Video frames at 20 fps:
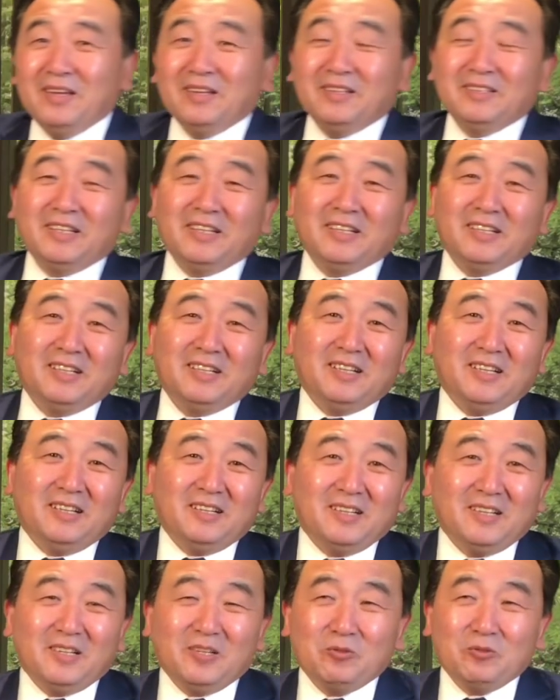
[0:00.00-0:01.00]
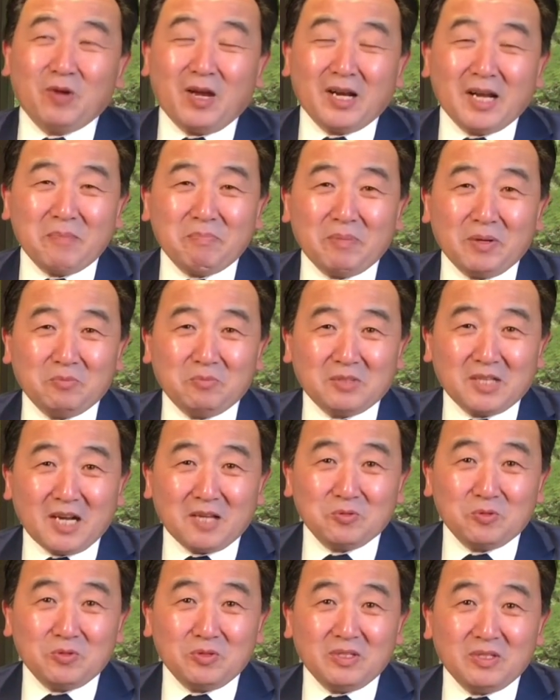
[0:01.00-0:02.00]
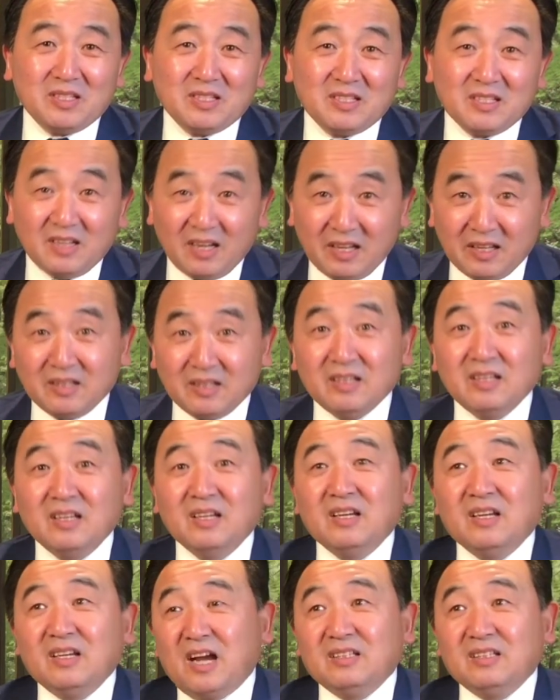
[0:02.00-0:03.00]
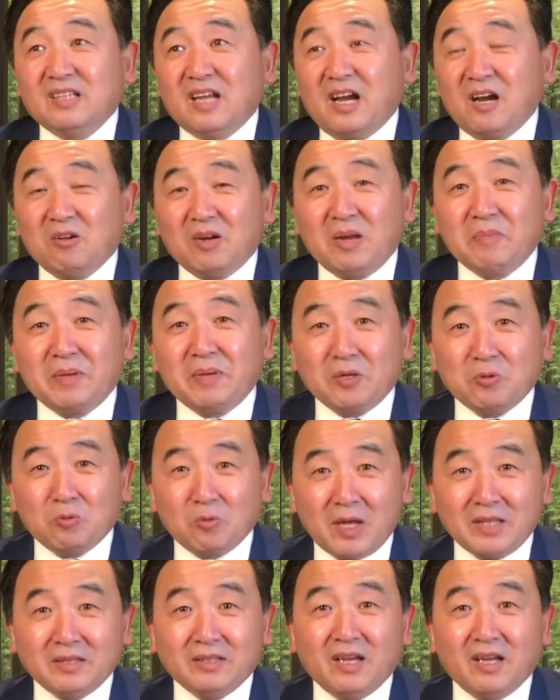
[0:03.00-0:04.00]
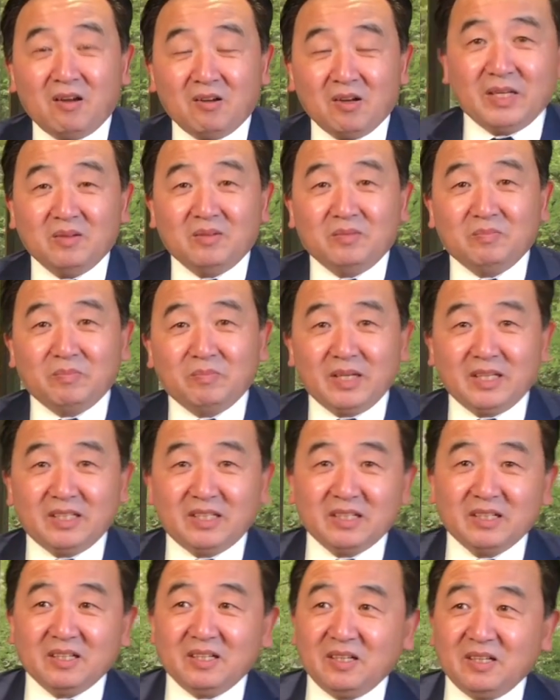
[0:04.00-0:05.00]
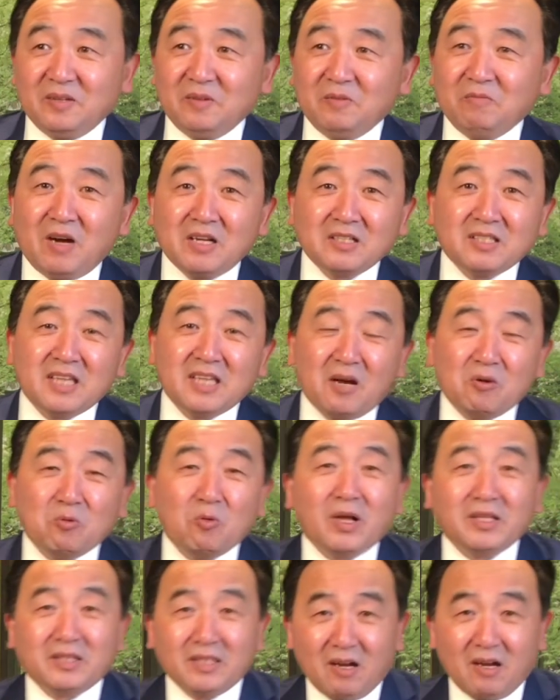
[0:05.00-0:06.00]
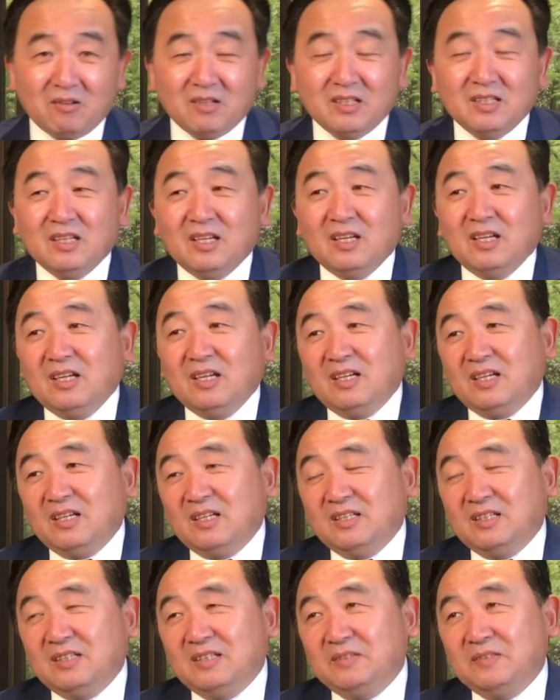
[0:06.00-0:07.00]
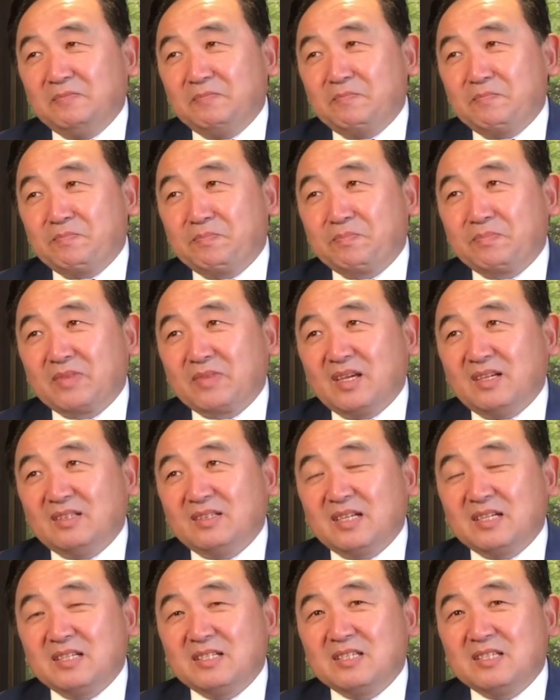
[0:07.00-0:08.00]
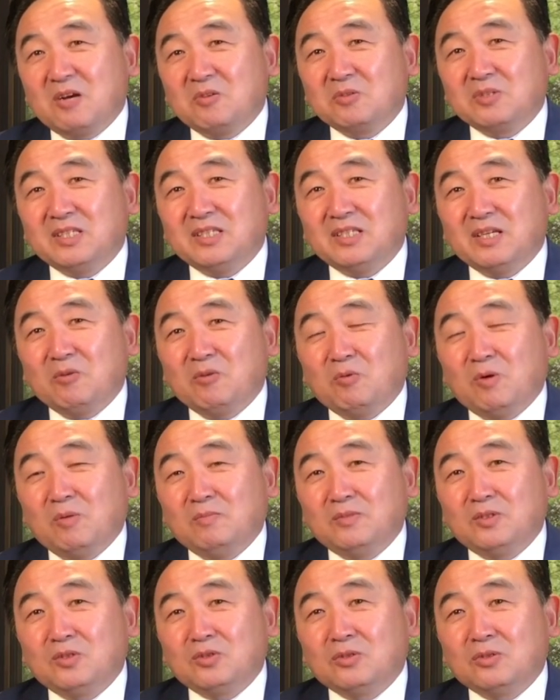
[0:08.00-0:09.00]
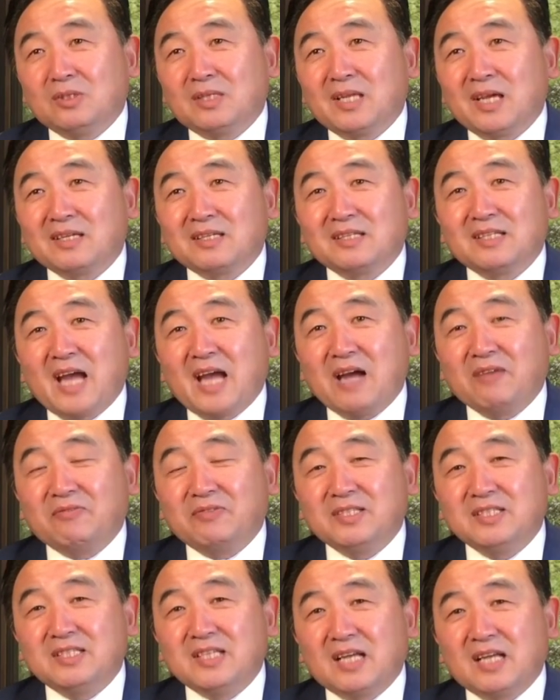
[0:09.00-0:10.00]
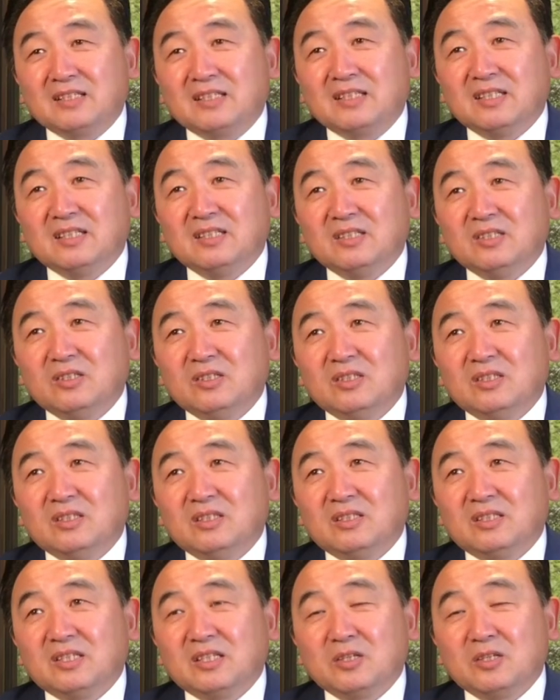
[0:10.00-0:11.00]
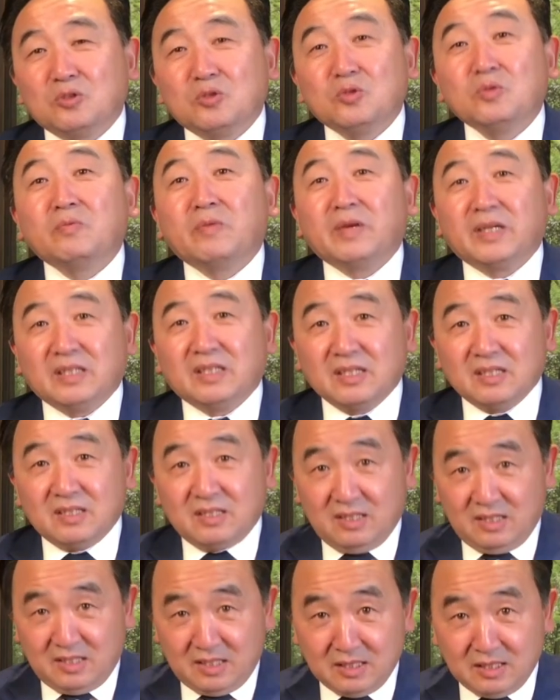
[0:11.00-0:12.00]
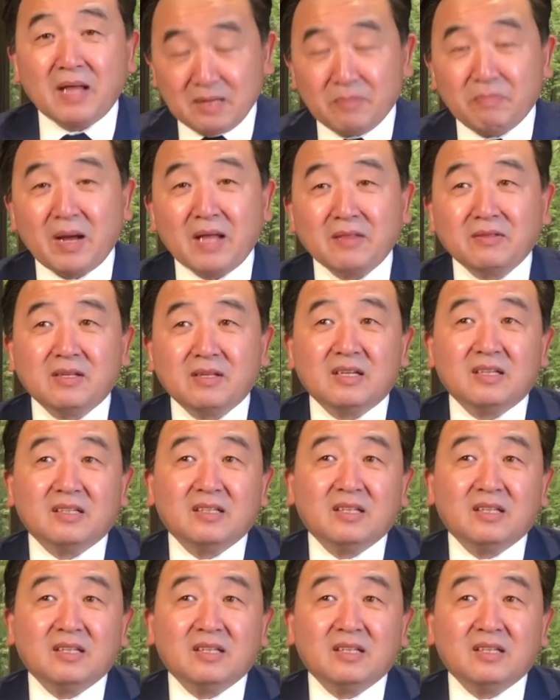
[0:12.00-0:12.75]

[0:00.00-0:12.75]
这个呃，原来北部战区的司令，那后来被换掉了，被这个王强换掉了。呃，这个消息呢，我们昨天跟大家分享的，这个军委的新的班子，